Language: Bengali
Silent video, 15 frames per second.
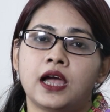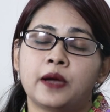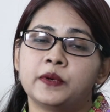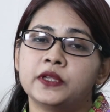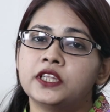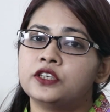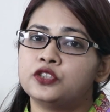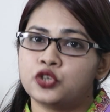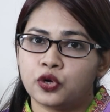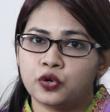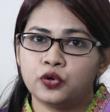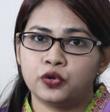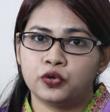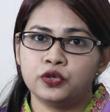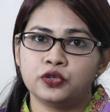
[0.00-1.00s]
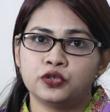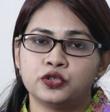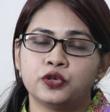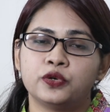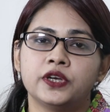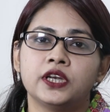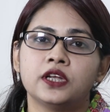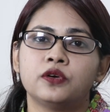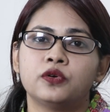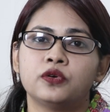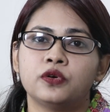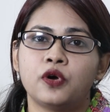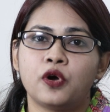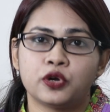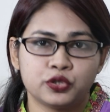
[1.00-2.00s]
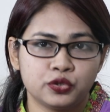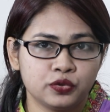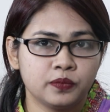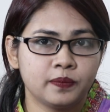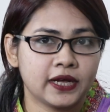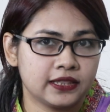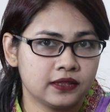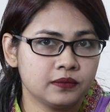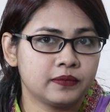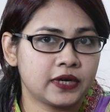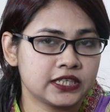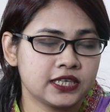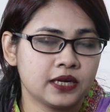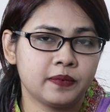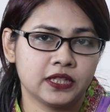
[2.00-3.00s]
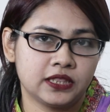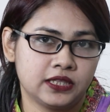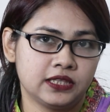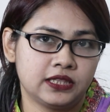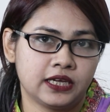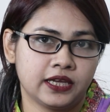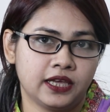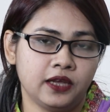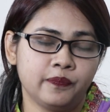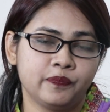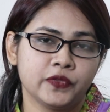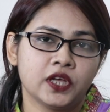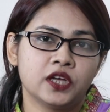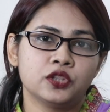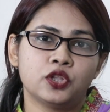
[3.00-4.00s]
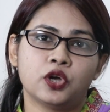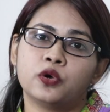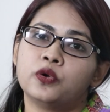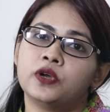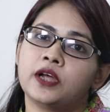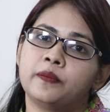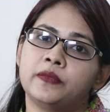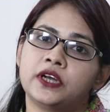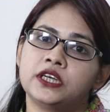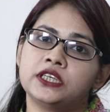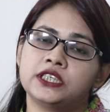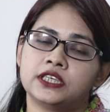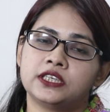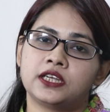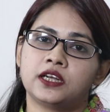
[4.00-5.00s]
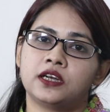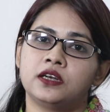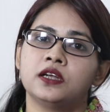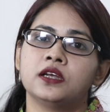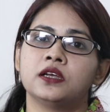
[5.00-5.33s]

আমাদের যখন শরীরে কোনো অসুখ বাসা বাঁধতে থাকে তখন আমরা সেটার